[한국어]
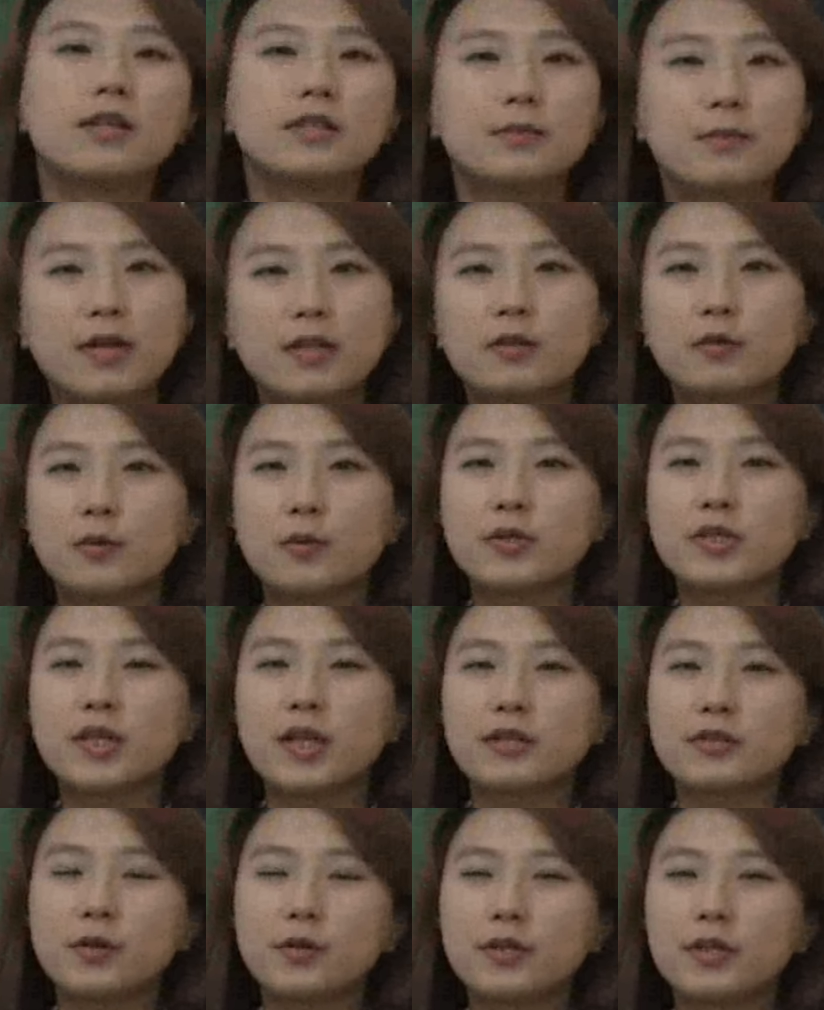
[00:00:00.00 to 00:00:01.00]
스마트
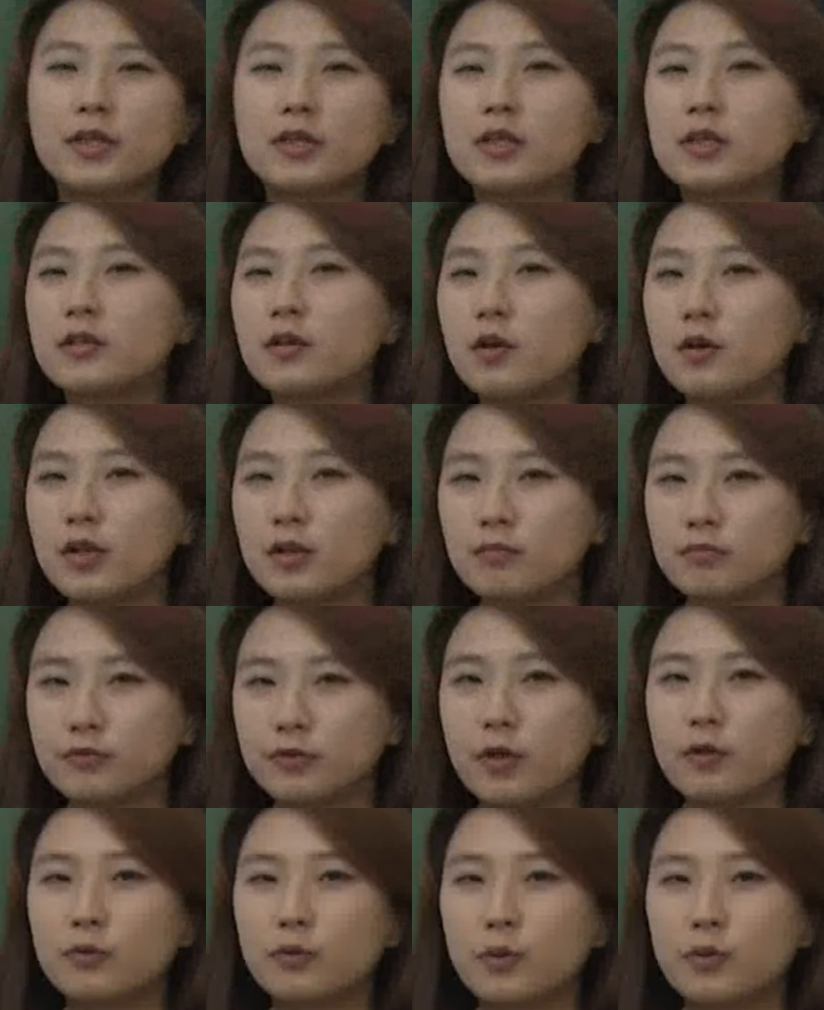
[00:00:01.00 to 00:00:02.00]
교실에서는 근거리
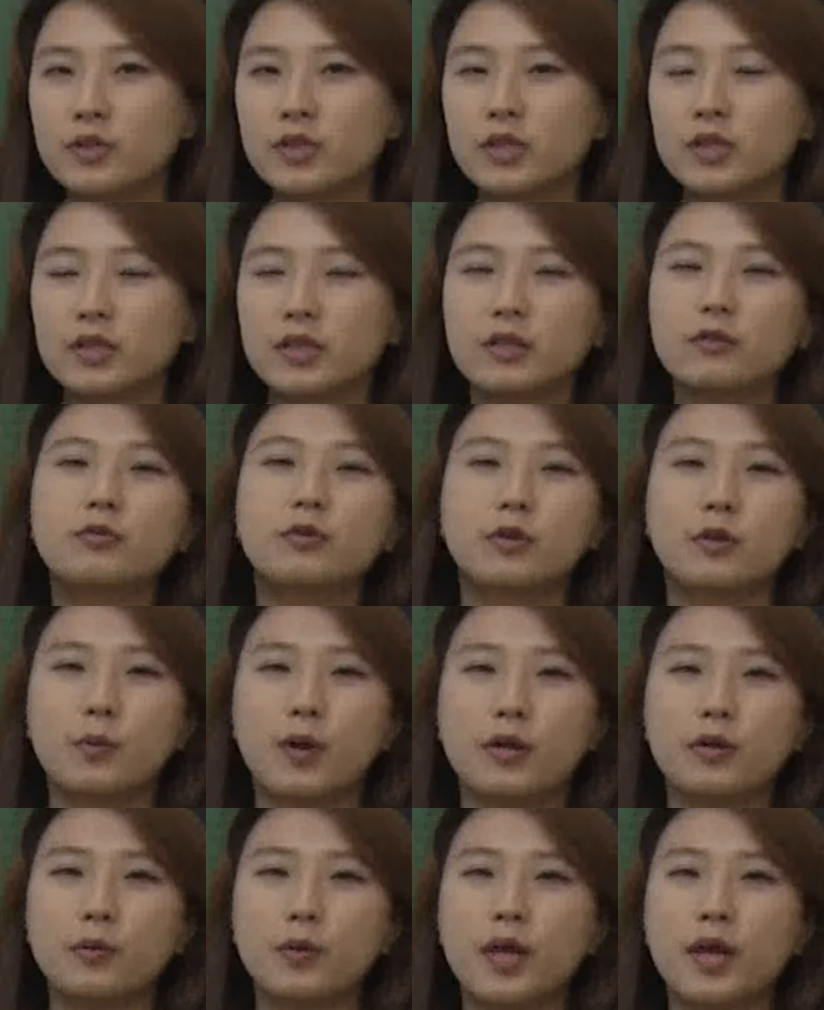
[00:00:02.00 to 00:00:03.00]
무선통신
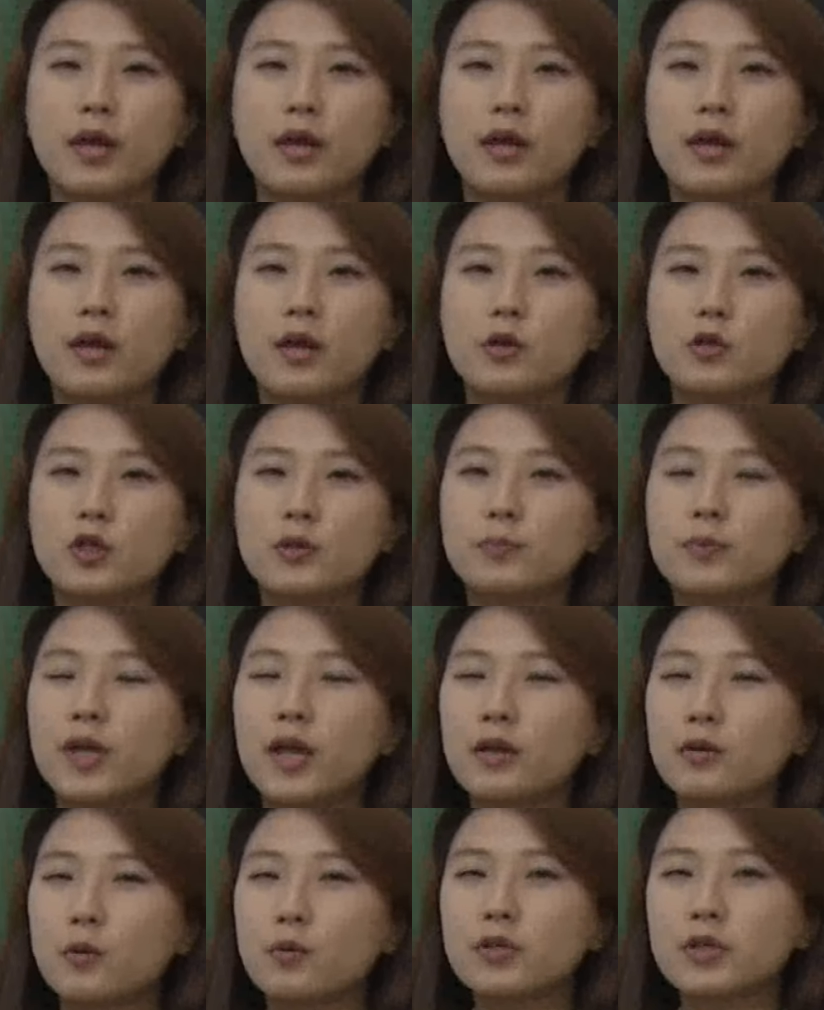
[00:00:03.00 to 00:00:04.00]
기술을 활용해
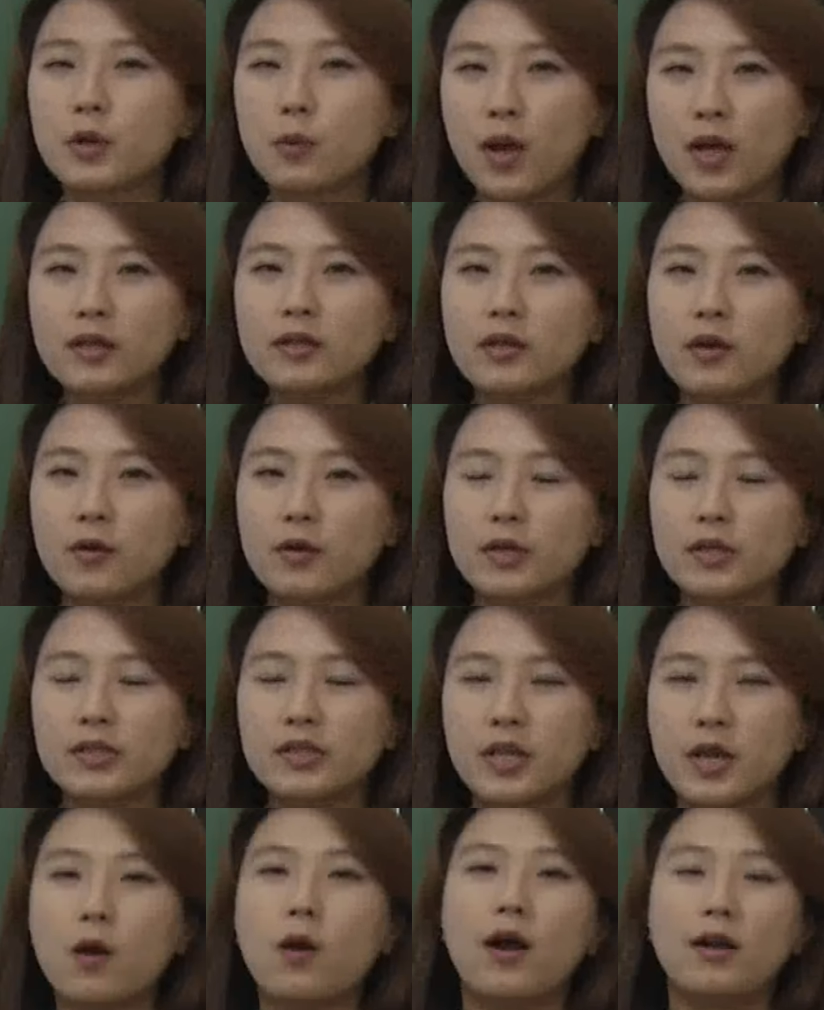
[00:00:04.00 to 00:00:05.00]
쉽게 교실
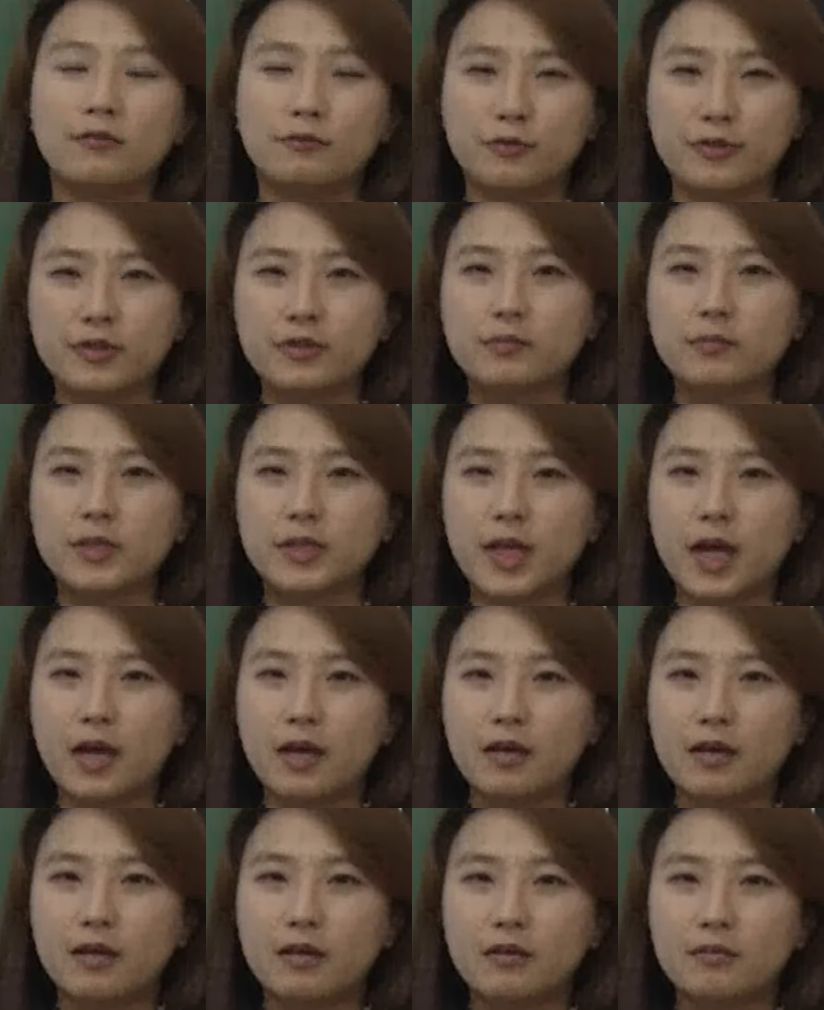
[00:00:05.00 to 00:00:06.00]
환경을 제어할 수
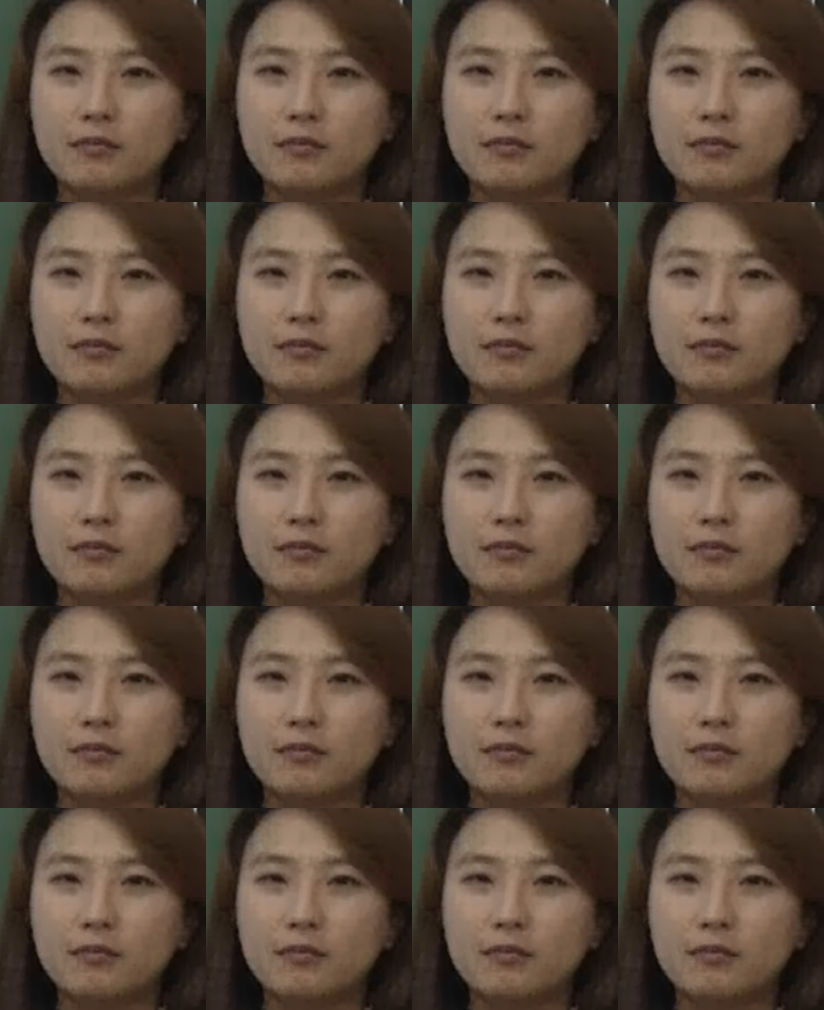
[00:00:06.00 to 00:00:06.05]
있습니다.